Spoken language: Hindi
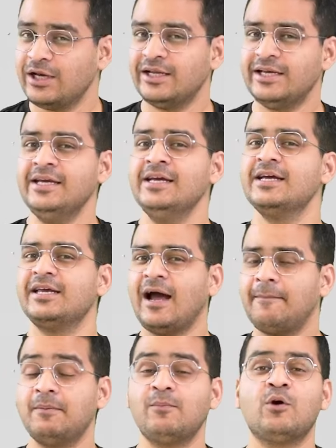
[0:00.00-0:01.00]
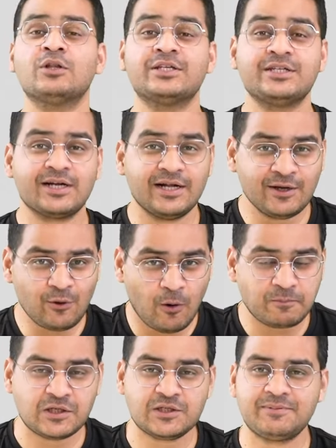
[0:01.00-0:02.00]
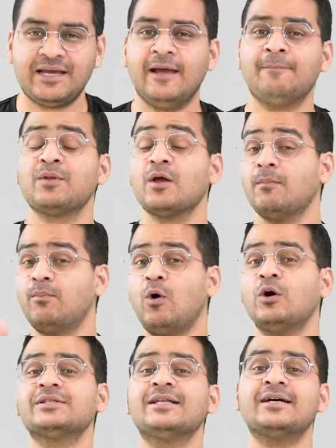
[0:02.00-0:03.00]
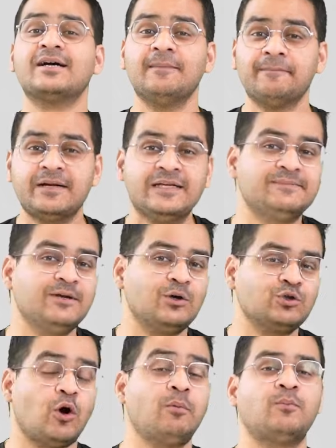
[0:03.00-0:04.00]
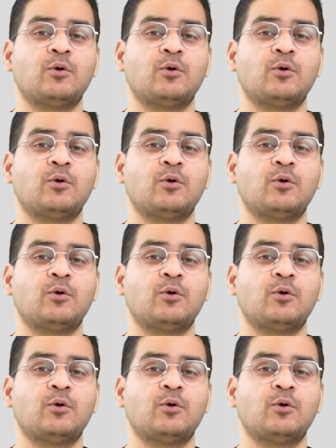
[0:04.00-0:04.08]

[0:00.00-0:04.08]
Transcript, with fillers: यानी कि यहाँ पे बहुत अच्छे करियर ऑप्शंस भी हैं बहुत ज़्यादा कंपनीज भी हैं और जॉब